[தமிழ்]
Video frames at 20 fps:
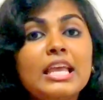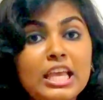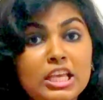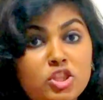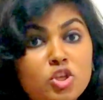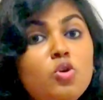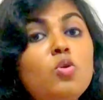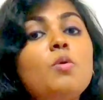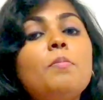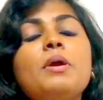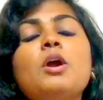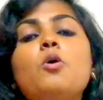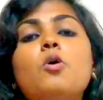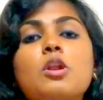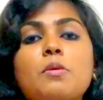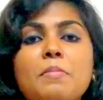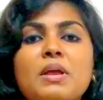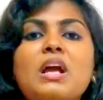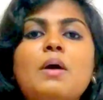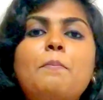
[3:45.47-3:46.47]
இதுவுமே
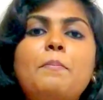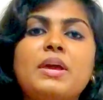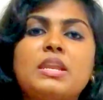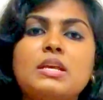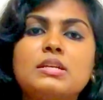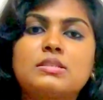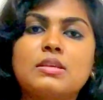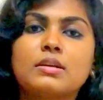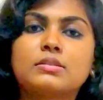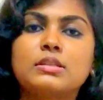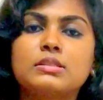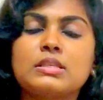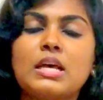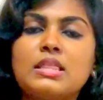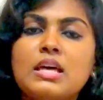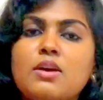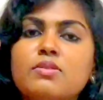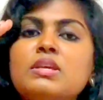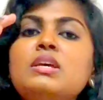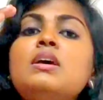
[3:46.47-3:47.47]
ஒரு மிகப்பெரிய சக்சஸ்
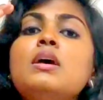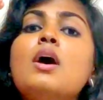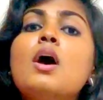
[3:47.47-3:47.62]
அதாவது